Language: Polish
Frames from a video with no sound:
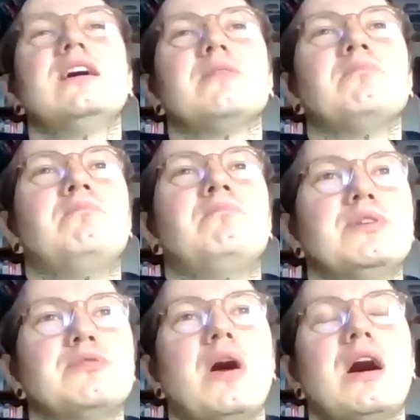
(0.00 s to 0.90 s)

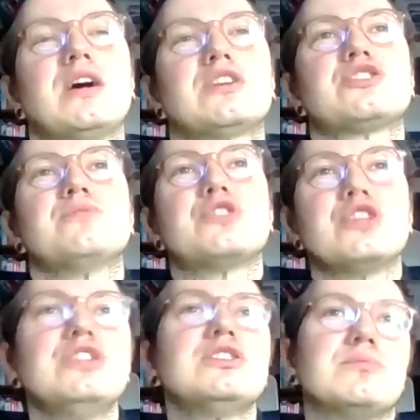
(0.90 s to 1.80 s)
była czymś
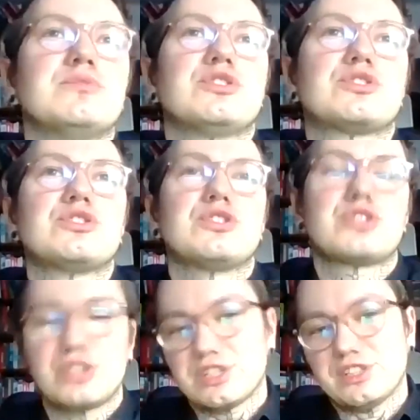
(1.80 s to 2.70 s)
innym niż,
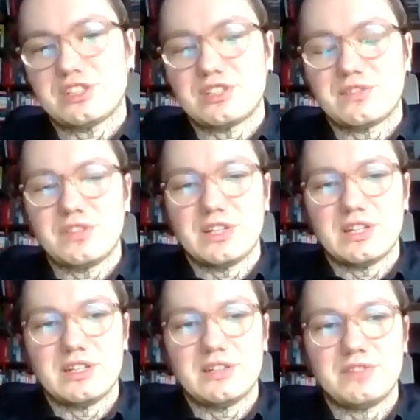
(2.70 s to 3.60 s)
niż jest
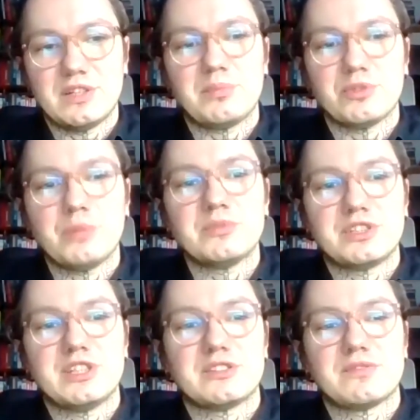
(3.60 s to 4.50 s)
wiele, wiele podobnych
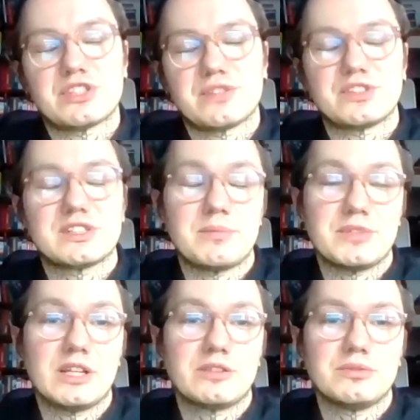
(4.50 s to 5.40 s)
gier, zwłaszcza w tych samych
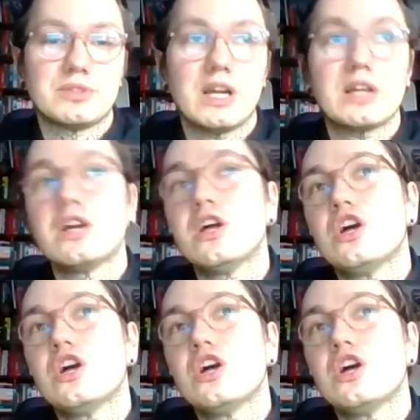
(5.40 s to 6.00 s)
gatunkach,